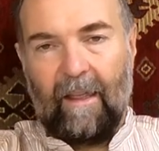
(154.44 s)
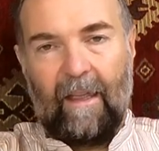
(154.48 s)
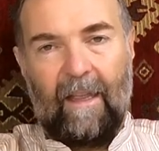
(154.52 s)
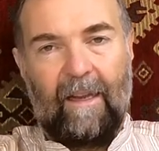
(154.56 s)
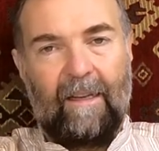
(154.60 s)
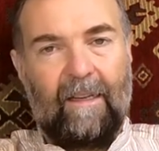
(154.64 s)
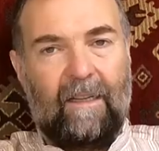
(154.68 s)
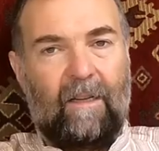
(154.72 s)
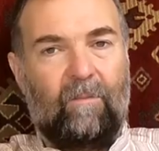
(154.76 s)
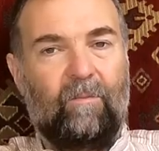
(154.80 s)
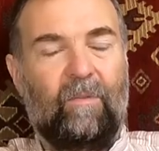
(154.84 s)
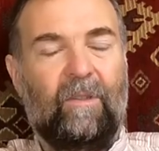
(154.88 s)

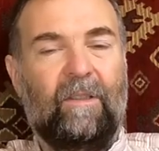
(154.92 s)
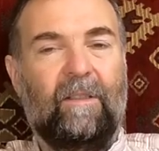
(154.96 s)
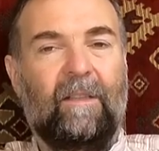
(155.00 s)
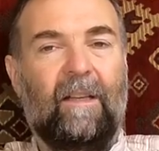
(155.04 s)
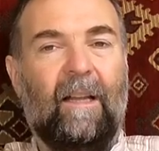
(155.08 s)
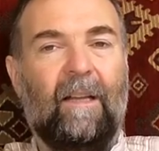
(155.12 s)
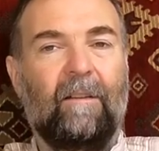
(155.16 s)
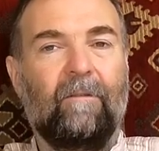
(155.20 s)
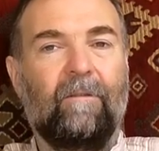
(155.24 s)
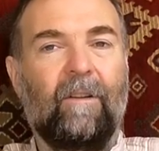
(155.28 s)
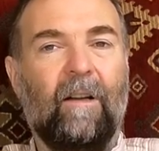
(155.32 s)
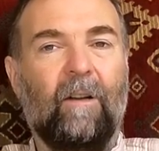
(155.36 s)
Ende
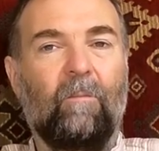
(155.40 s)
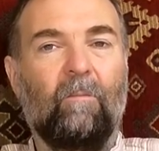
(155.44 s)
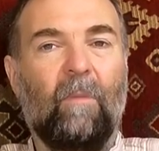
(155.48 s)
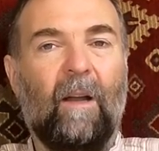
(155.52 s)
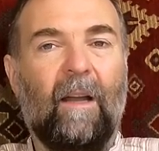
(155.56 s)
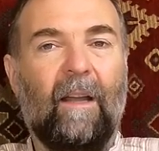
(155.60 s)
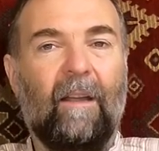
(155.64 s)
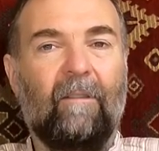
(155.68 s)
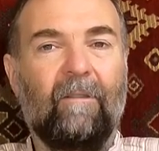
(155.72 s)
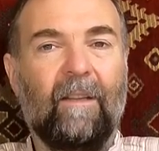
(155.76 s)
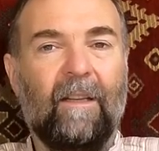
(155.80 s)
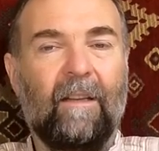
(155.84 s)
April, Anfang
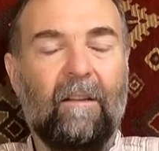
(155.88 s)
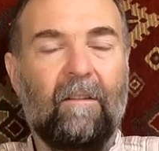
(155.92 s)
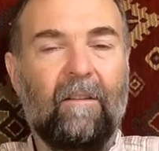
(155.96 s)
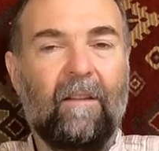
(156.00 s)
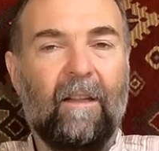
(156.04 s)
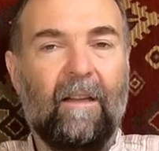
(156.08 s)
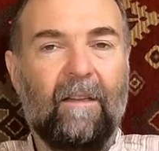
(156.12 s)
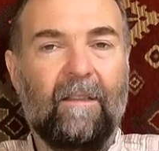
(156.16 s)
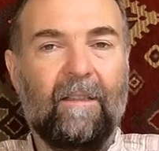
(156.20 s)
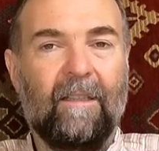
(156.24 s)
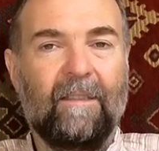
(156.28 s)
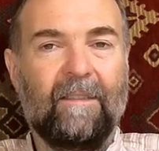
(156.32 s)
Mai, wenn es
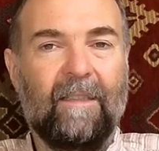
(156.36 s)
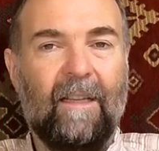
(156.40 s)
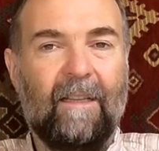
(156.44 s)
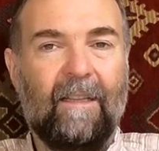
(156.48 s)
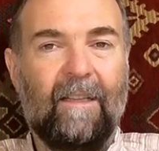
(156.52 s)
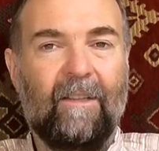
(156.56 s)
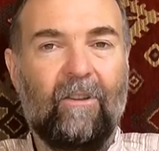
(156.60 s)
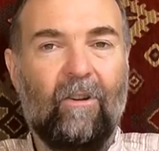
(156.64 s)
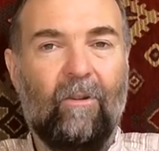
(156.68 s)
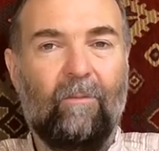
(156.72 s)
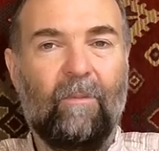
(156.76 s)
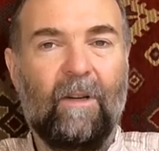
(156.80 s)
dann
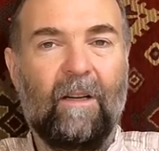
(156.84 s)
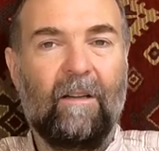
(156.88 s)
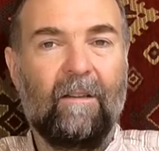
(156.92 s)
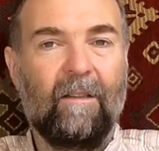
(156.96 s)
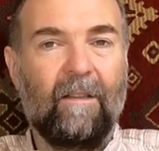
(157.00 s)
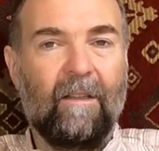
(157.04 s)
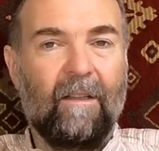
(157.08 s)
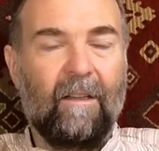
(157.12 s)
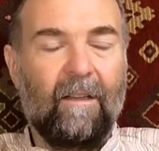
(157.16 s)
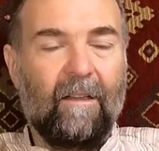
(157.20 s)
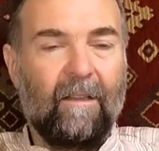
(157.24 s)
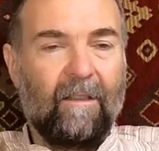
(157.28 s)
tatsächlich auch mal
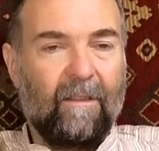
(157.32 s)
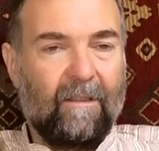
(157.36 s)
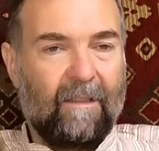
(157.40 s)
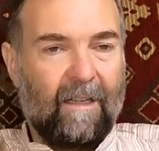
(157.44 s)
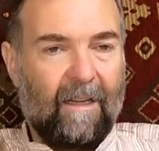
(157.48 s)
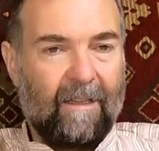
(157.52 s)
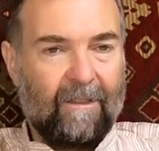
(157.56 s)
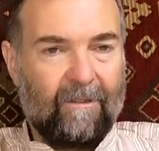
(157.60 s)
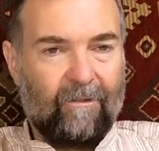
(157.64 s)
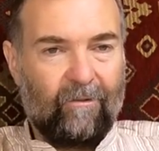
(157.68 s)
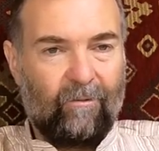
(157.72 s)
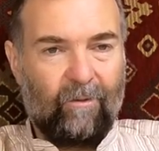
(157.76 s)

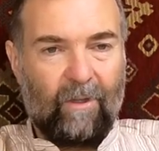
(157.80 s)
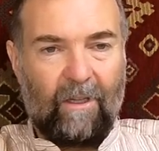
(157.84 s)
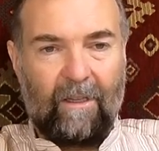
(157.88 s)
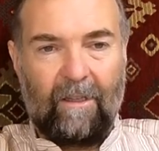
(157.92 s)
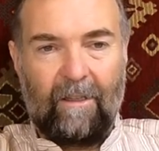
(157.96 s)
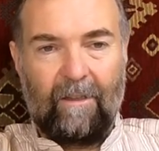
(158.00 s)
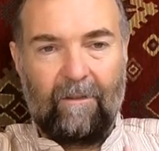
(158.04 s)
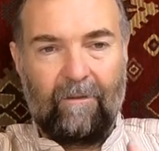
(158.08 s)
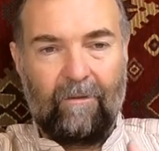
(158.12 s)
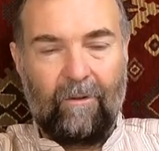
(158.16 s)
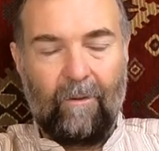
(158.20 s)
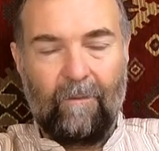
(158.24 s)
tagsüber
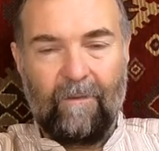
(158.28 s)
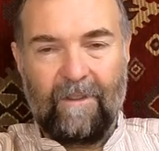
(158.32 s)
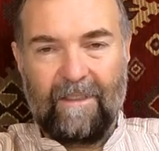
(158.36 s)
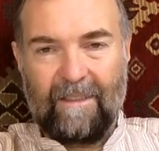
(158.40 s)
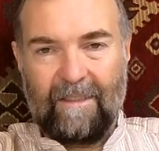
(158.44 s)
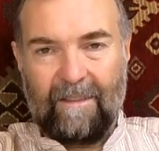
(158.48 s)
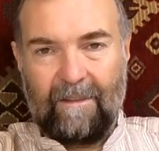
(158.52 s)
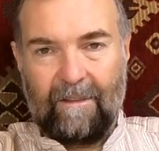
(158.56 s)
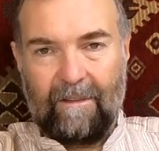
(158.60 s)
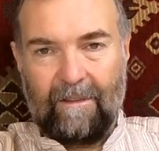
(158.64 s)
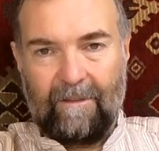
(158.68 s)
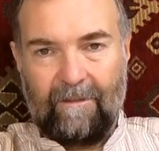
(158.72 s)

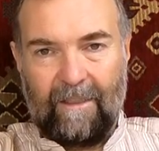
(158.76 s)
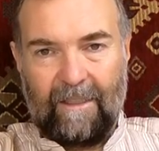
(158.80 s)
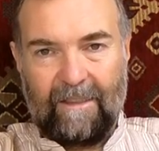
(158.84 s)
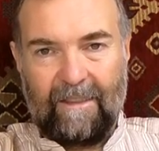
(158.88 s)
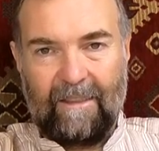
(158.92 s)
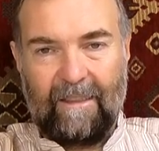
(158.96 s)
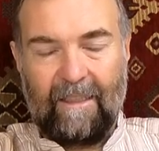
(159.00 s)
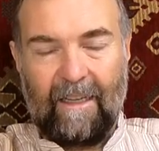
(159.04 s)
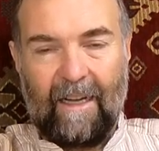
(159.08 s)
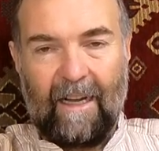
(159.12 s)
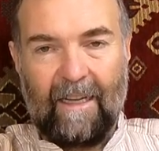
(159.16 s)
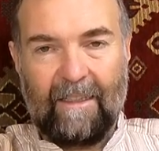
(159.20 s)
15,
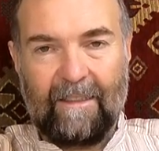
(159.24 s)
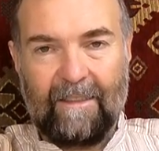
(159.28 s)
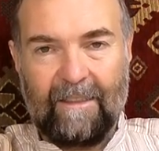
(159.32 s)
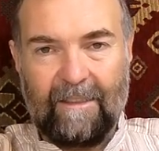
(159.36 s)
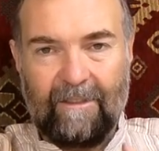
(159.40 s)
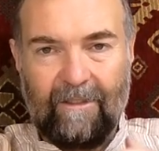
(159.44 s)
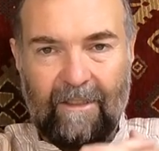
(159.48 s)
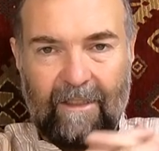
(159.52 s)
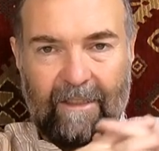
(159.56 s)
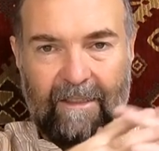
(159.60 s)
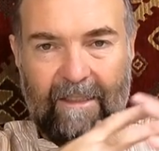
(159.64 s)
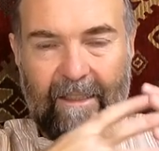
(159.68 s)
20 Grad
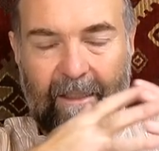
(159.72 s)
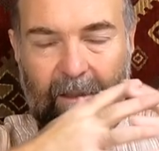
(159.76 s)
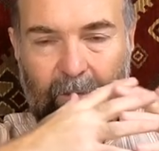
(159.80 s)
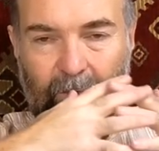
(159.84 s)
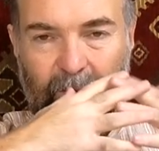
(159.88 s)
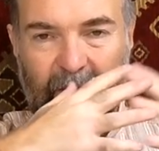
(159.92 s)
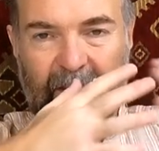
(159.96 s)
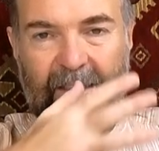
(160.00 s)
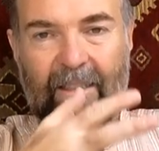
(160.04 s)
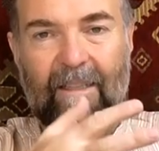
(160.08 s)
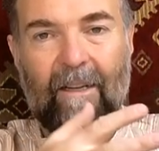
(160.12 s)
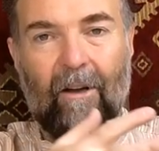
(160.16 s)
ist, wenn es sich
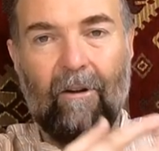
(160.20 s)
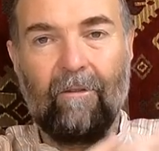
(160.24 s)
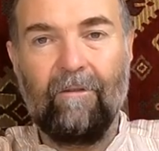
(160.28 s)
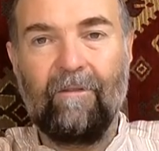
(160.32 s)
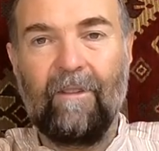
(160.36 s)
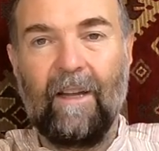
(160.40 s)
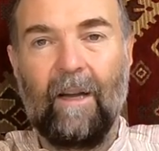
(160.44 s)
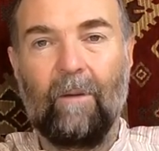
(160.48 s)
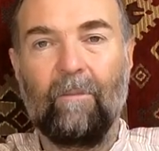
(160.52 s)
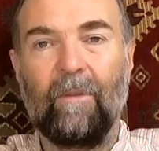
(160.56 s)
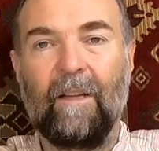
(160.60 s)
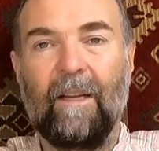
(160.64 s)
ein bisschen
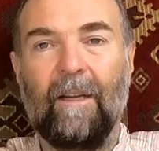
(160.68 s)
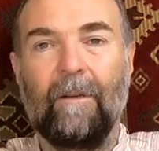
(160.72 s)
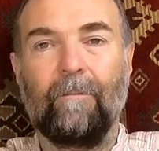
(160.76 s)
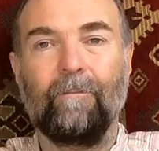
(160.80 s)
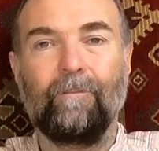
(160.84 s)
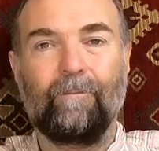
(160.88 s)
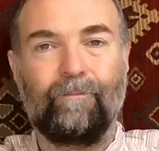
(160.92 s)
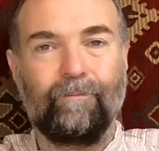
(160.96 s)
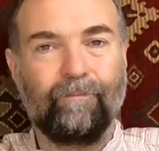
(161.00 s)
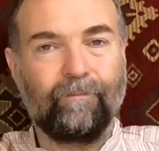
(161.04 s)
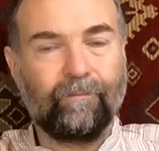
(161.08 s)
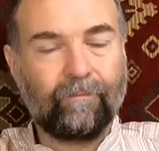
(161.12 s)
aufwärmen kann,
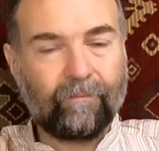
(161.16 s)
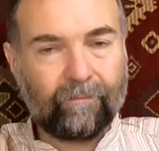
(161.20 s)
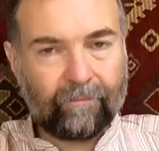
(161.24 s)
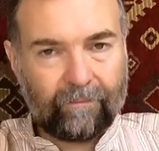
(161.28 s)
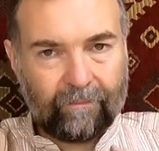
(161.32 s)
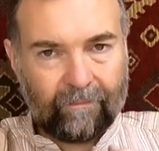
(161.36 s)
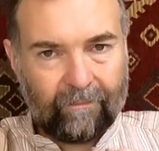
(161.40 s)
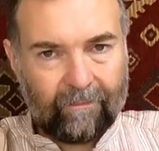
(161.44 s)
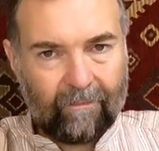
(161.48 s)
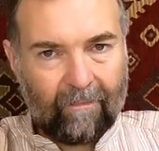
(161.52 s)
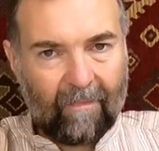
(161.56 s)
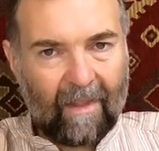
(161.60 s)

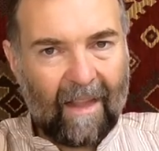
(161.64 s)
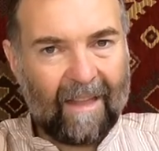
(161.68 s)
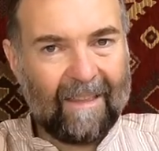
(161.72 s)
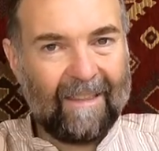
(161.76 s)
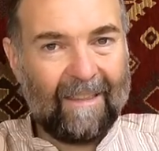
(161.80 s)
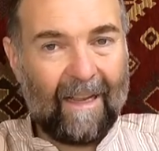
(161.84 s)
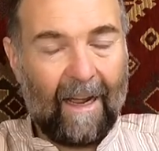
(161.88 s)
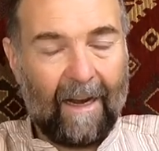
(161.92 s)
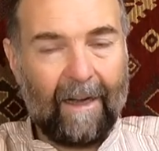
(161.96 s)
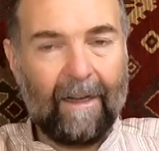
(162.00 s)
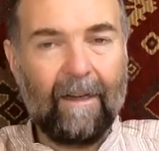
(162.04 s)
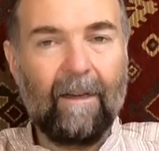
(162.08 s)

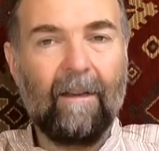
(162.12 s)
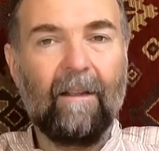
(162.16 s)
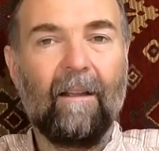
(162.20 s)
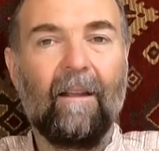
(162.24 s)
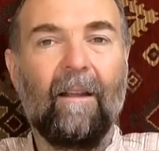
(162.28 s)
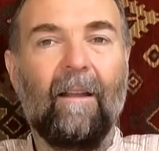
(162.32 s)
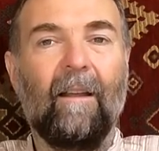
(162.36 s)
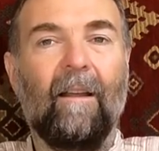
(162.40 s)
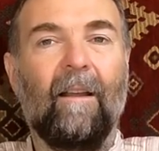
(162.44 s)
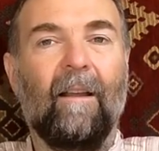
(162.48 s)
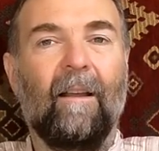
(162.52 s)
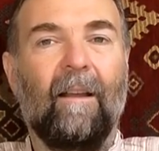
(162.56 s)
dann
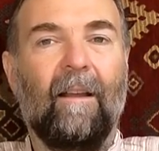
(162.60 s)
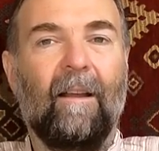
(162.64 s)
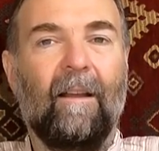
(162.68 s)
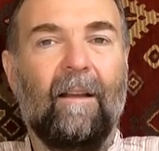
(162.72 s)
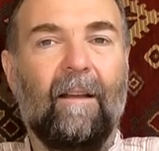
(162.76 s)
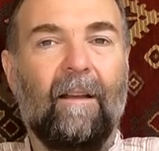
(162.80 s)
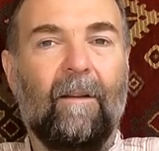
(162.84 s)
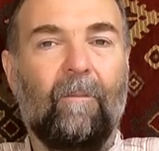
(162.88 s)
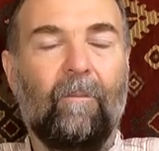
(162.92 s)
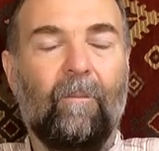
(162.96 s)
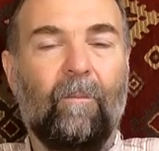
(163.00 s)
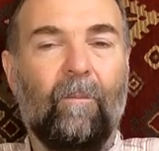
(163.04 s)

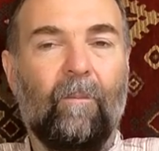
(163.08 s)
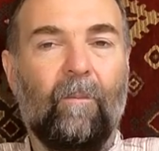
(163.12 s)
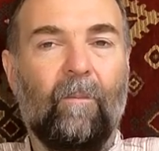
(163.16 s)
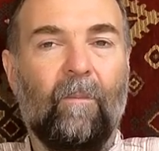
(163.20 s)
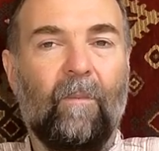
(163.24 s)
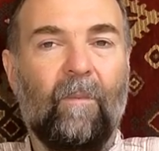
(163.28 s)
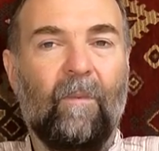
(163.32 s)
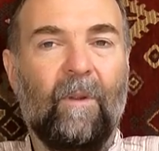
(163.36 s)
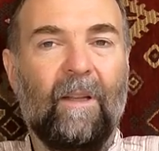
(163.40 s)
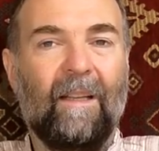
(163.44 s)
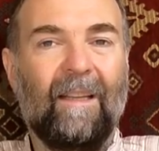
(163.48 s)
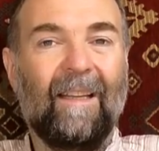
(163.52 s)

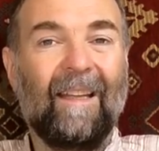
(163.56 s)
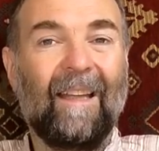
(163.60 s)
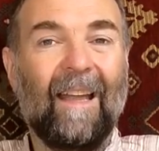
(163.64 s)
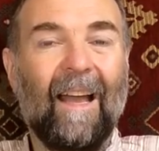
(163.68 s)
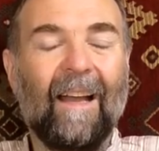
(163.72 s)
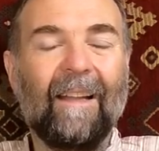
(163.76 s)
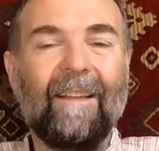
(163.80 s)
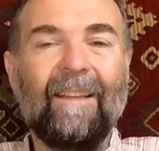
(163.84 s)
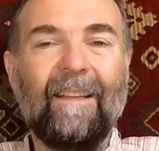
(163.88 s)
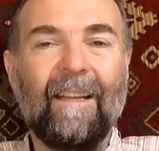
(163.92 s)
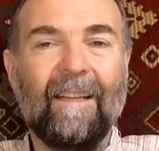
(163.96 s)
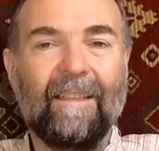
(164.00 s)
ähm,
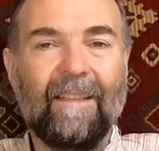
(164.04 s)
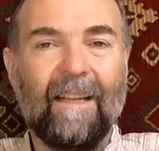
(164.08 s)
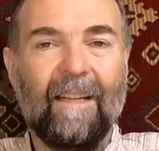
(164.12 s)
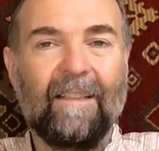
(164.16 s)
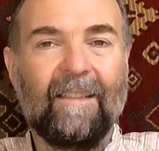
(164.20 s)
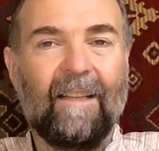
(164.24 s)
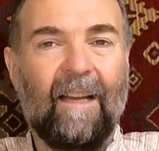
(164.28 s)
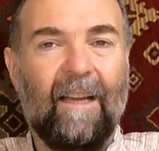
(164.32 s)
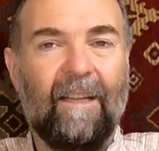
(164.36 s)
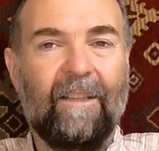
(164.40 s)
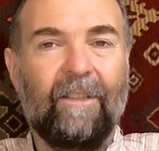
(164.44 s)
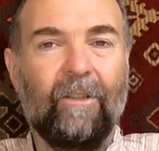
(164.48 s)
reagiert
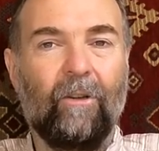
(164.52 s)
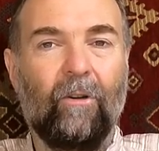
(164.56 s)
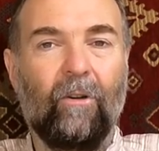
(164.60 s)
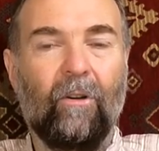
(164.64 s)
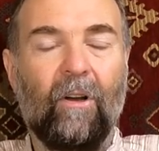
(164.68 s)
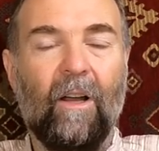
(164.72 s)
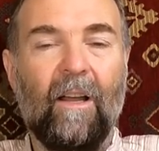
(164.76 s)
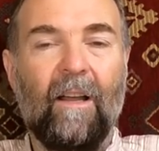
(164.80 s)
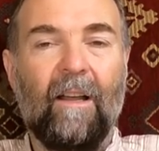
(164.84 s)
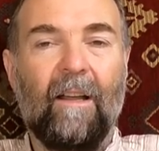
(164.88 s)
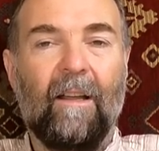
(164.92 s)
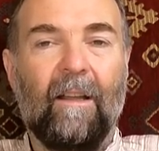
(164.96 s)
der Teich auch.